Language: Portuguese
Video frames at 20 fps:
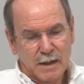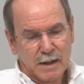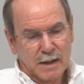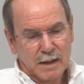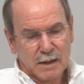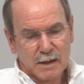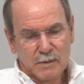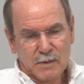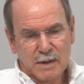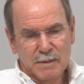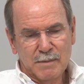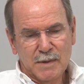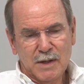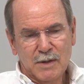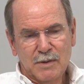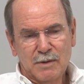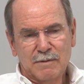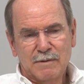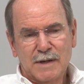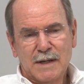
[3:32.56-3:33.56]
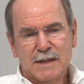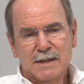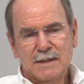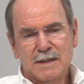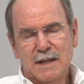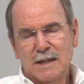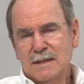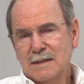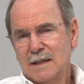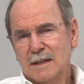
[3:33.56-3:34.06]
E o Emmanuel vai
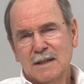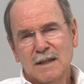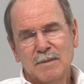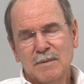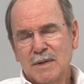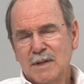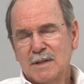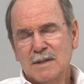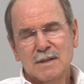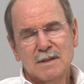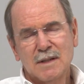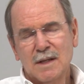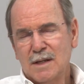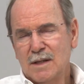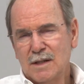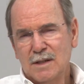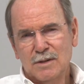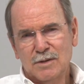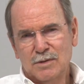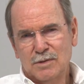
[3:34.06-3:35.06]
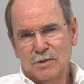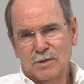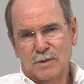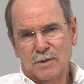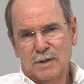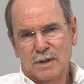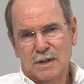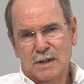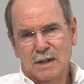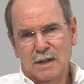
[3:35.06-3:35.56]
exatamente dizer isso,
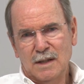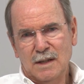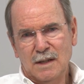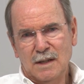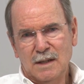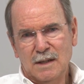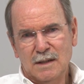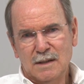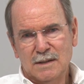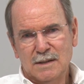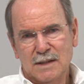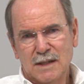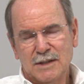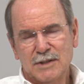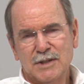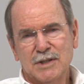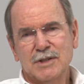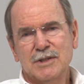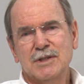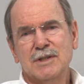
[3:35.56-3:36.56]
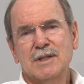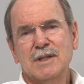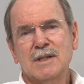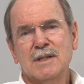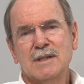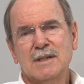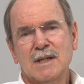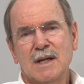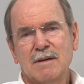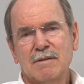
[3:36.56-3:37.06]
que se a gente
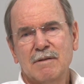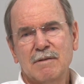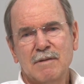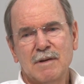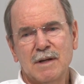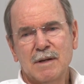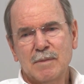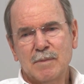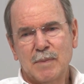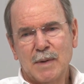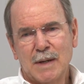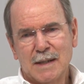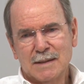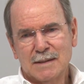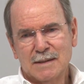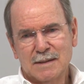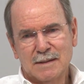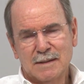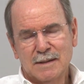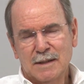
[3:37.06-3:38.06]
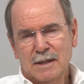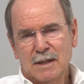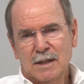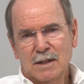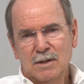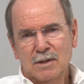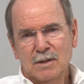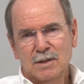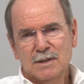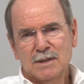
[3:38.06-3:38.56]
quiser viver em paz,
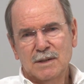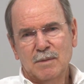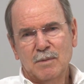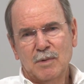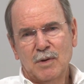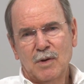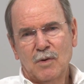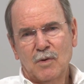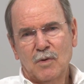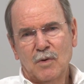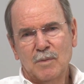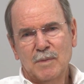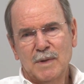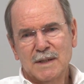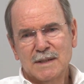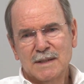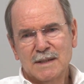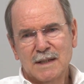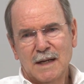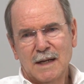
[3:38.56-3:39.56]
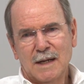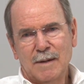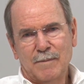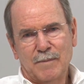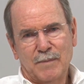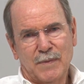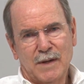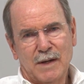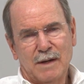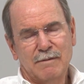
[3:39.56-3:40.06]
nós temos que
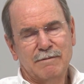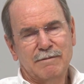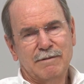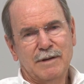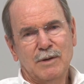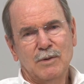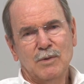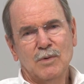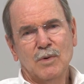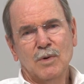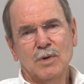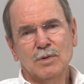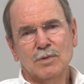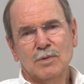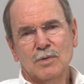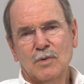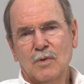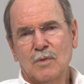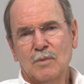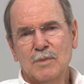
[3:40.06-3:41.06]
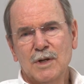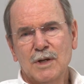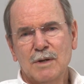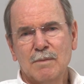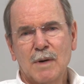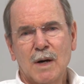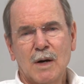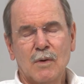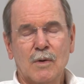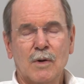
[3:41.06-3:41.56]
começar a ver o outro como
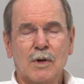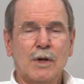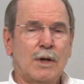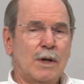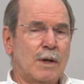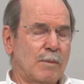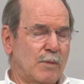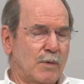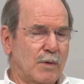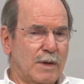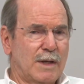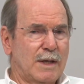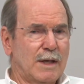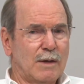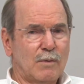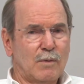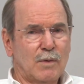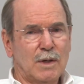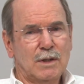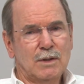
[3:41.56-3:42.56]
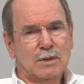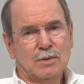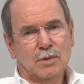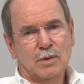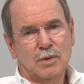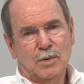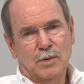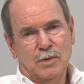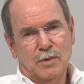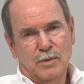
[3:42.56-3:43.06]
irmão. Porque
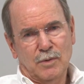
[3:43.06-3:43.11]
quando